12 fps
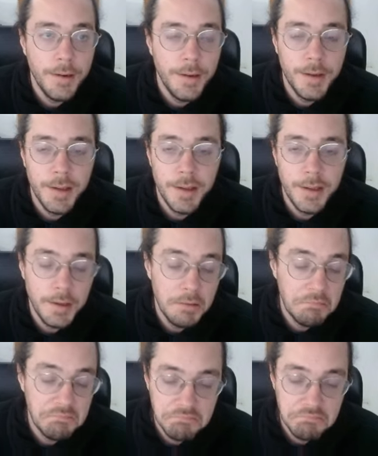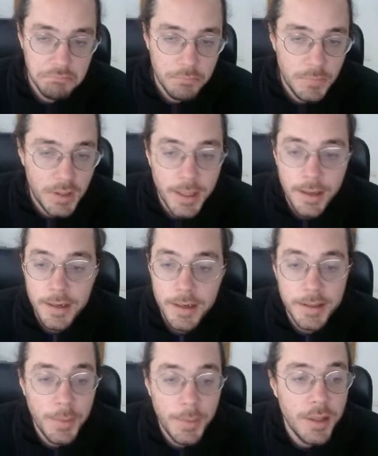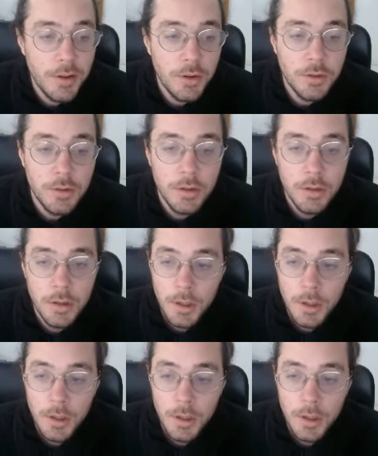eh, te da rendimiento,